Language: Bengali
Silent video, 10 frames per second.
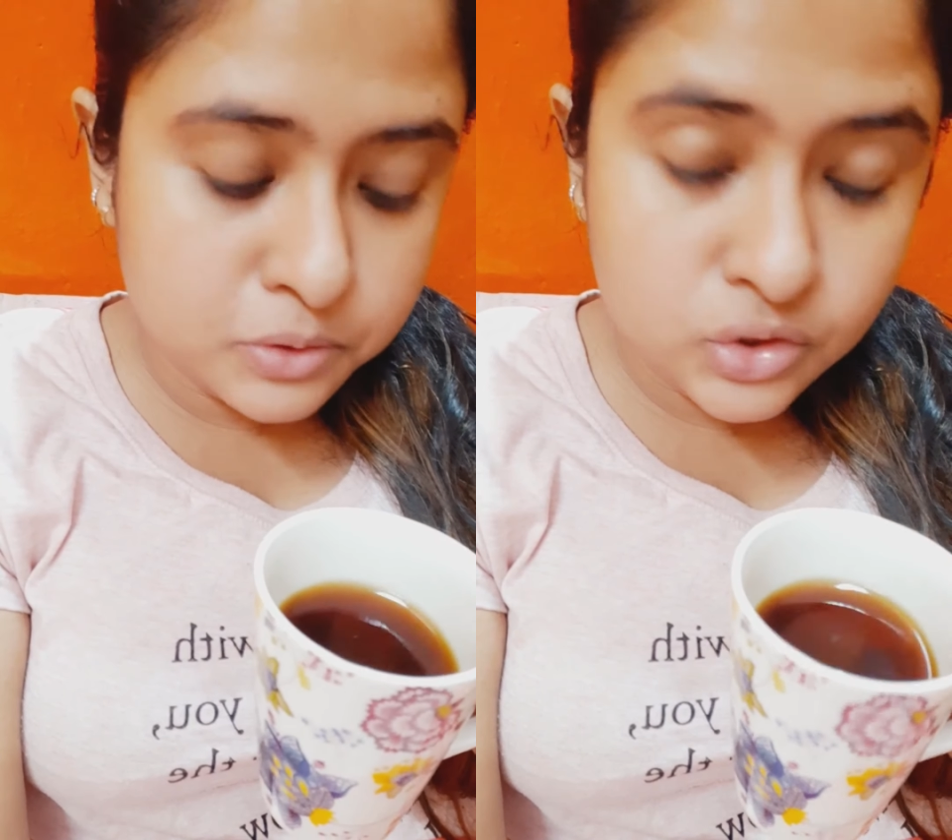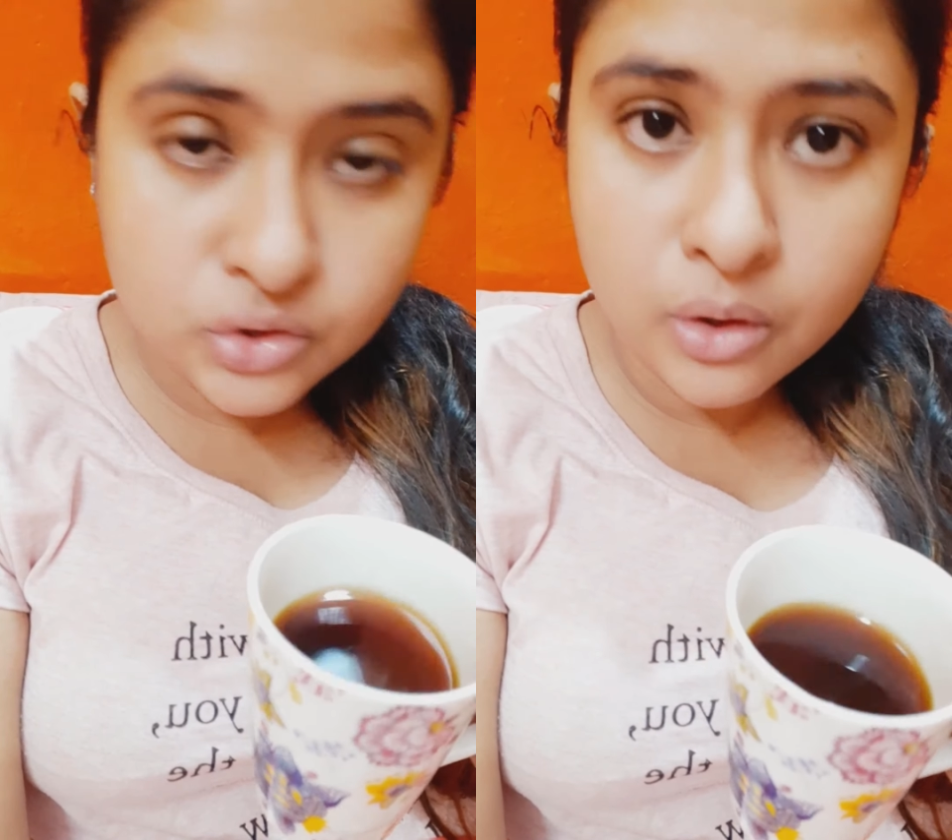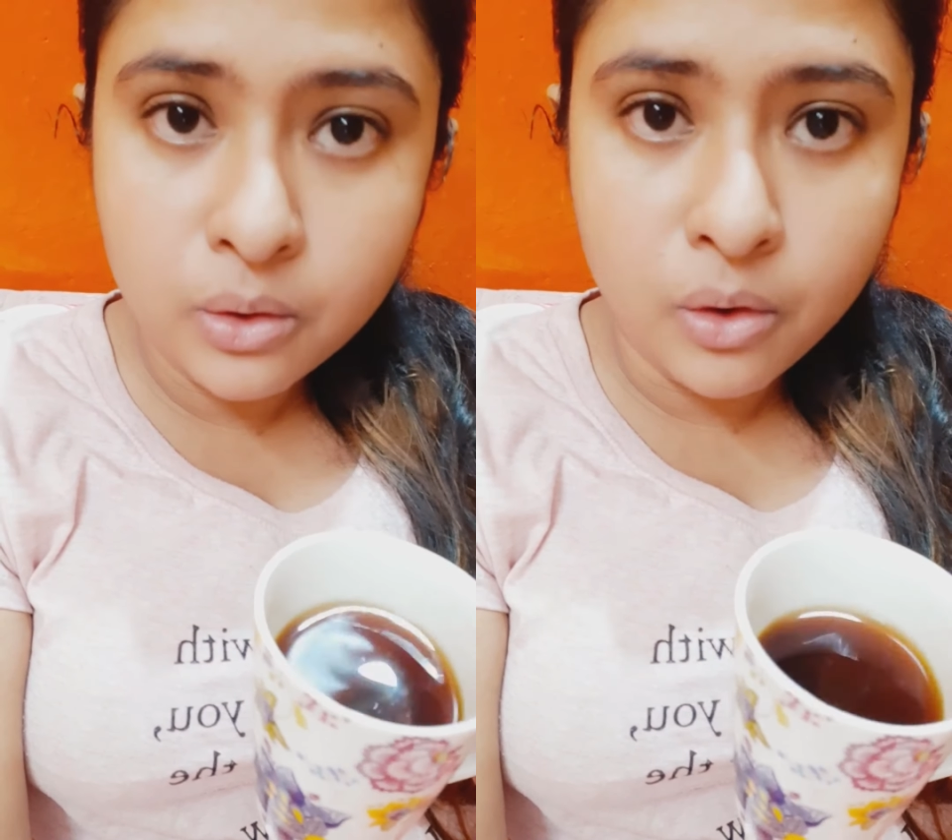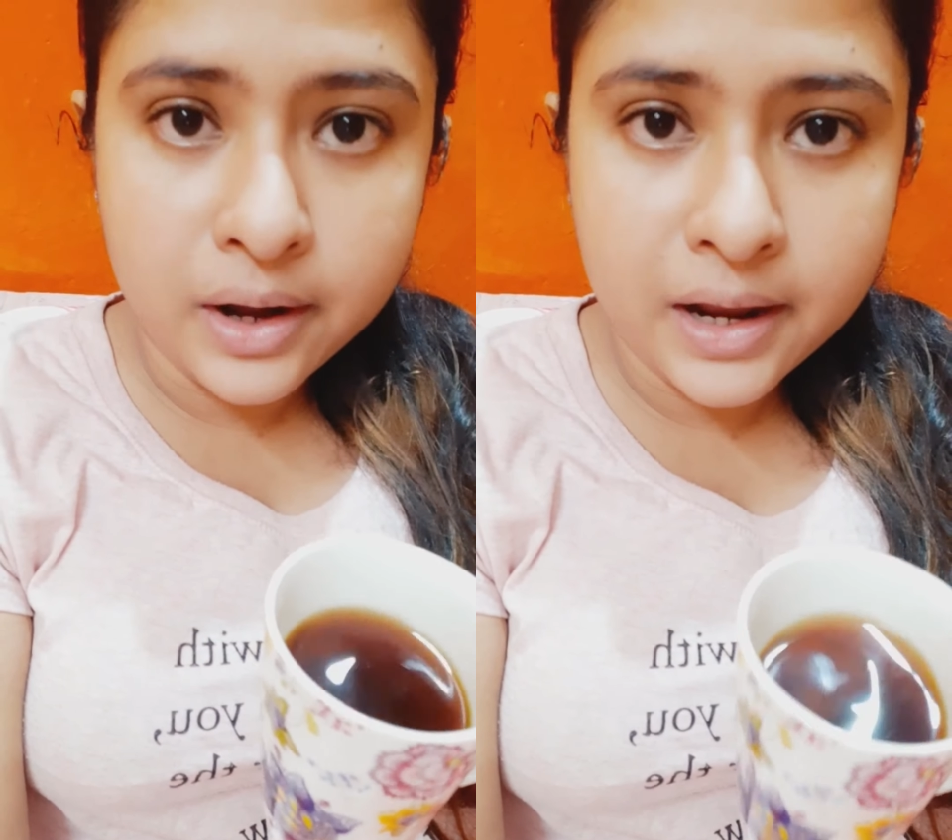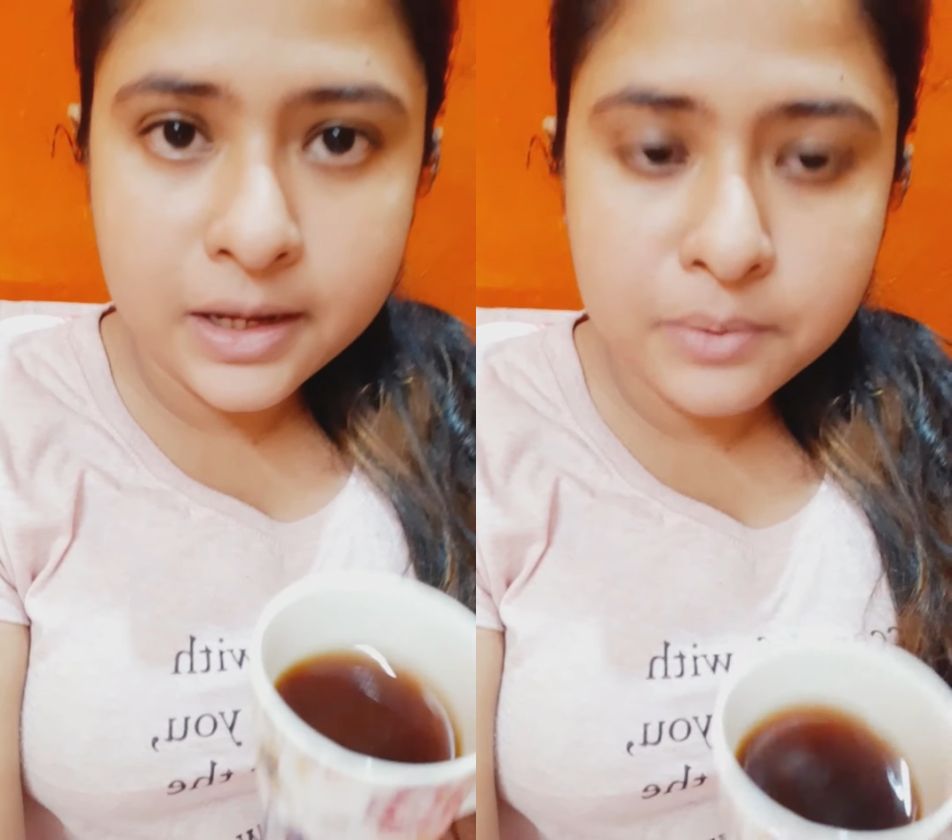স্ট্রং
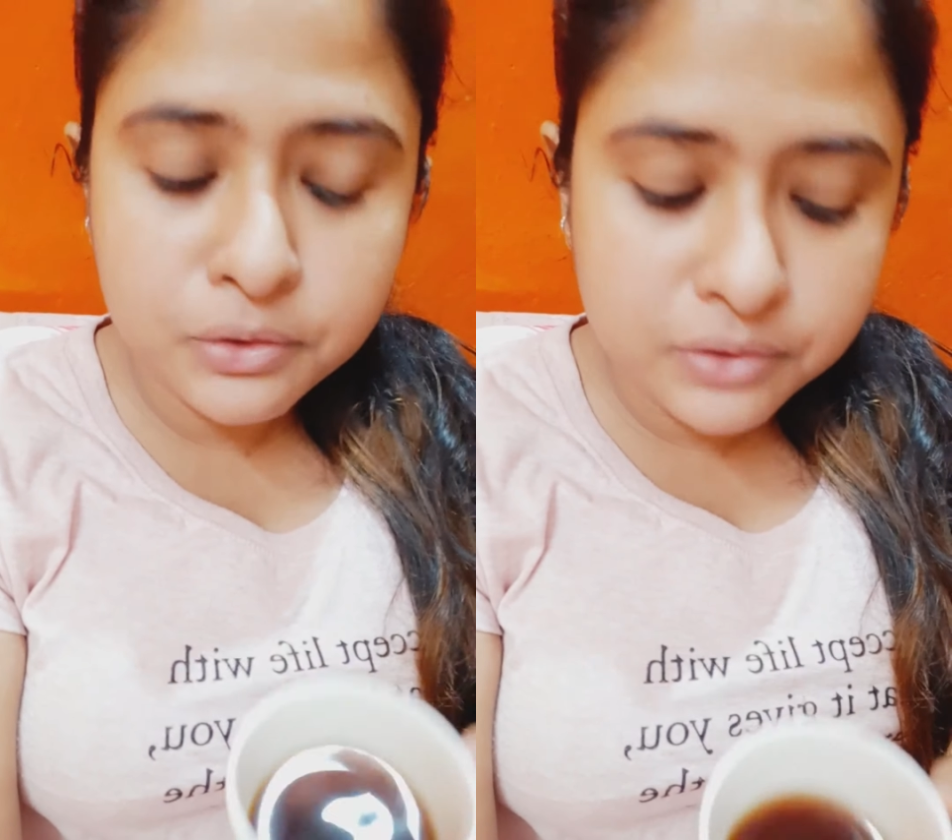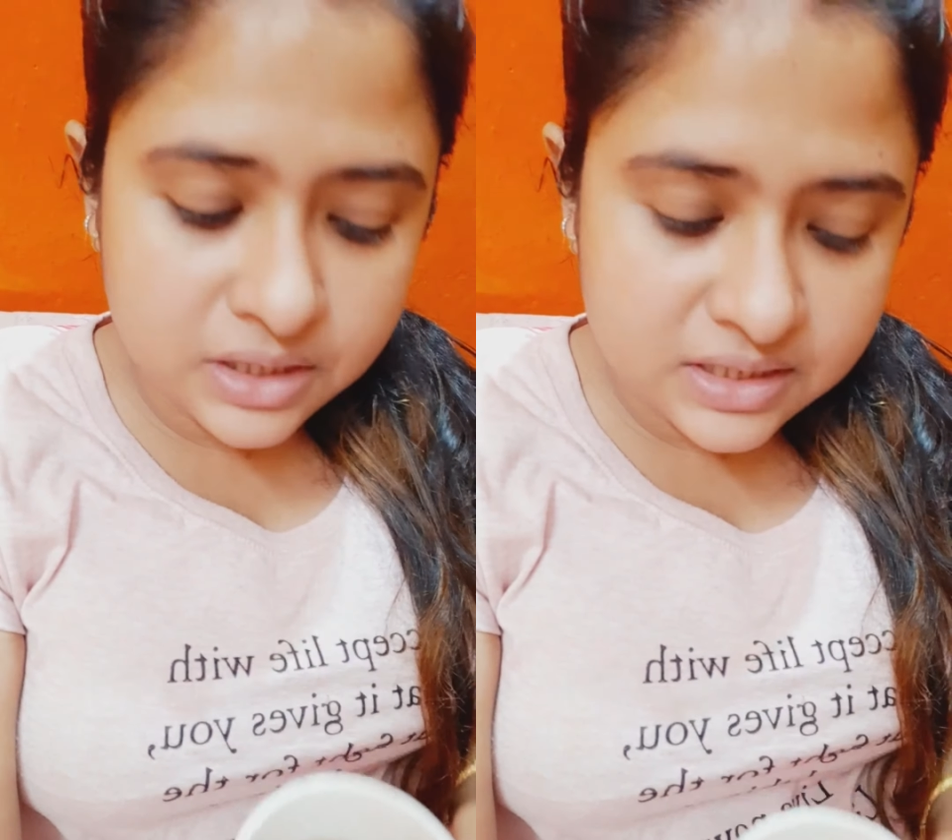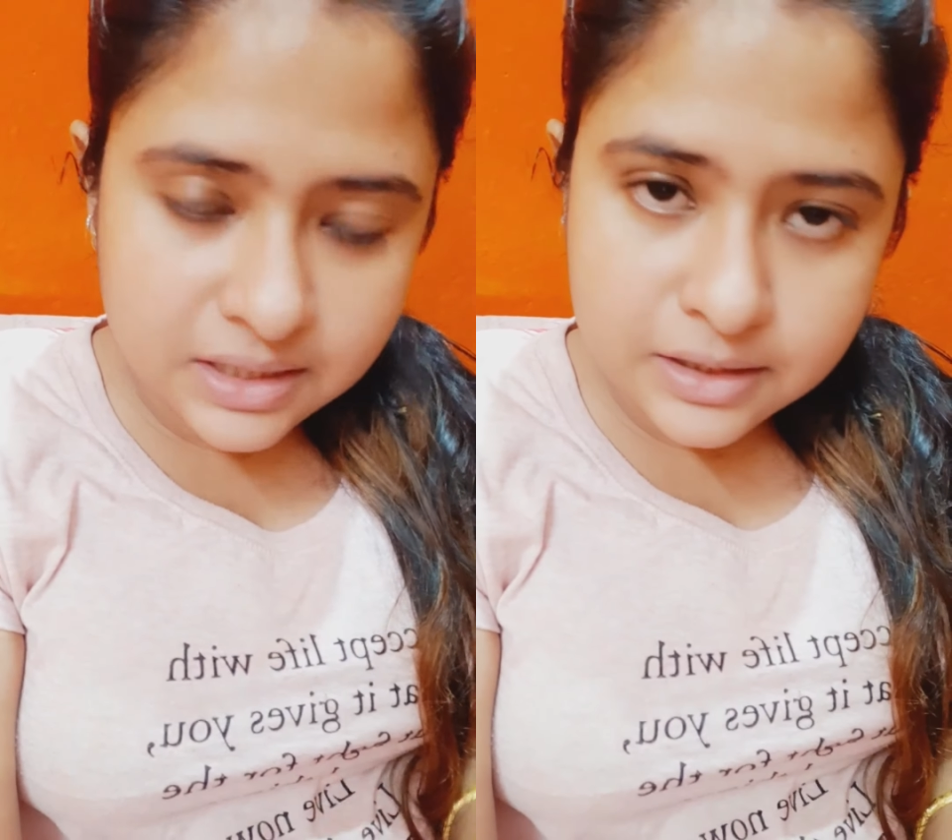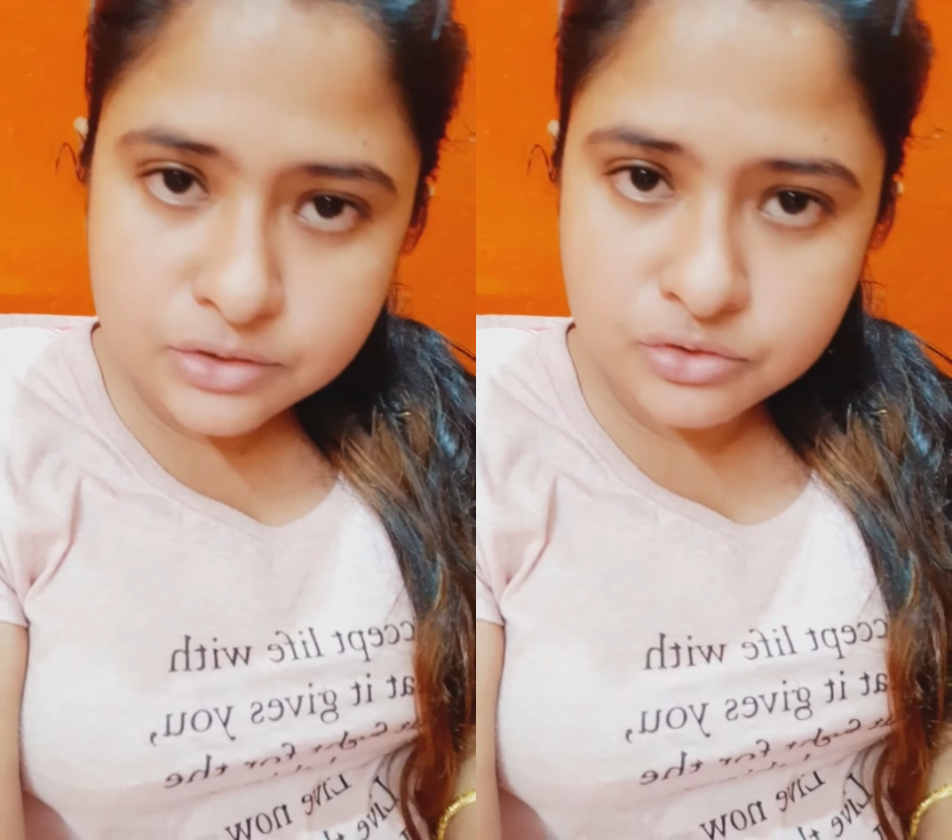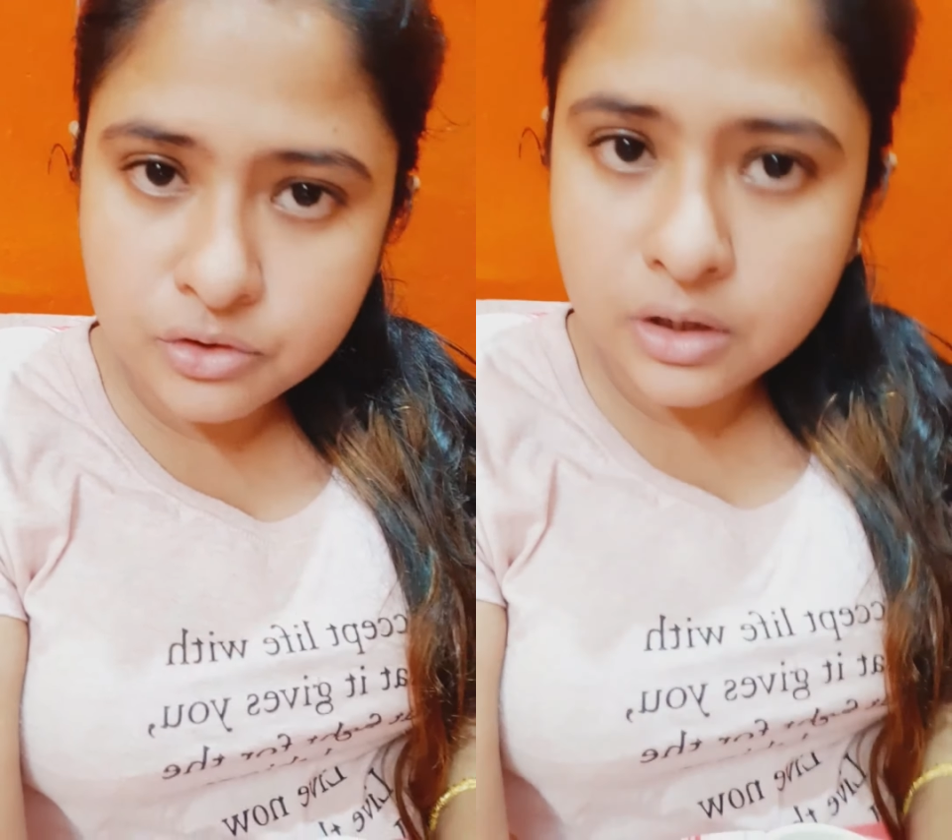করে আর ইমিউনিটি যাদের
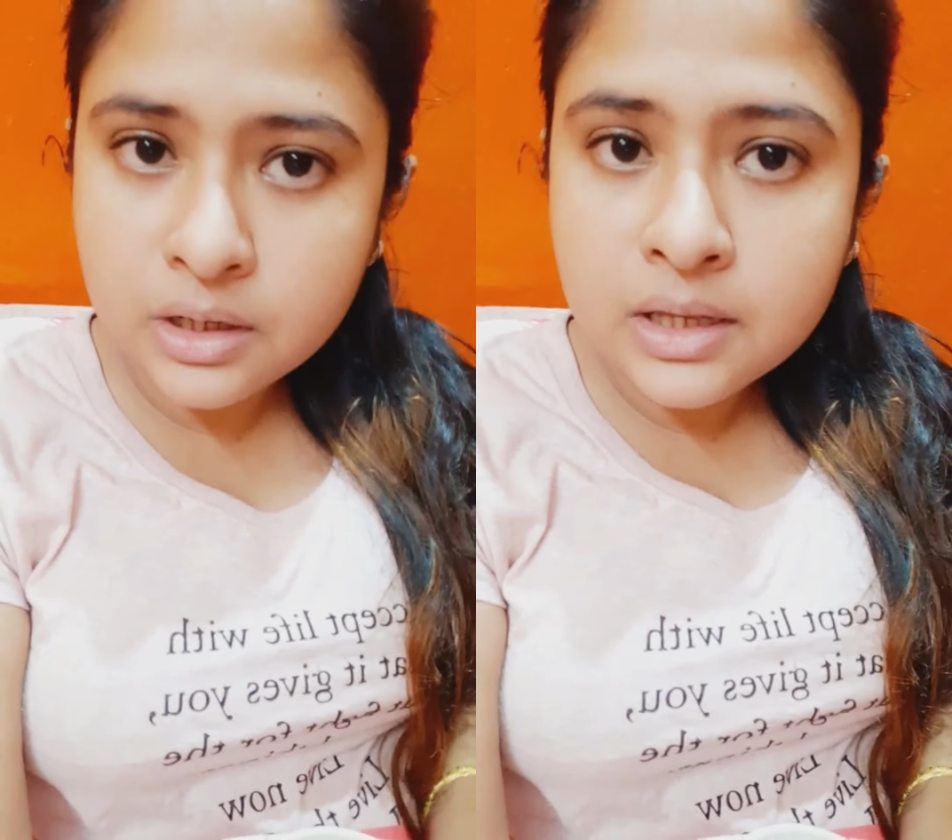স্ট্রং